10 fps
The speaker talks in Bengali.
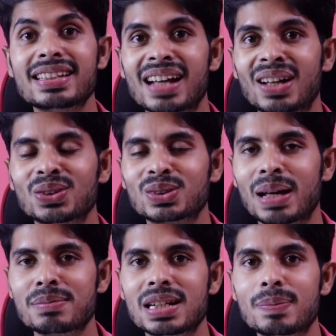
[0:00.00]
সে জানতো
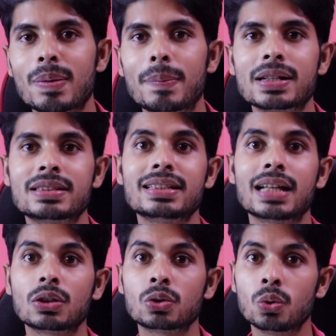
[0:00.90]
টাইম স্লিপের ব্যাপারে সে
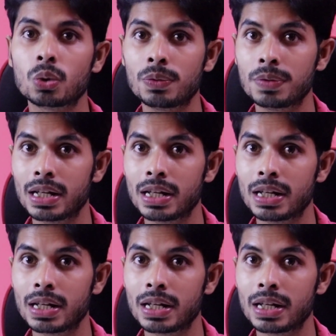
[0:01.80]
জানতো লোকি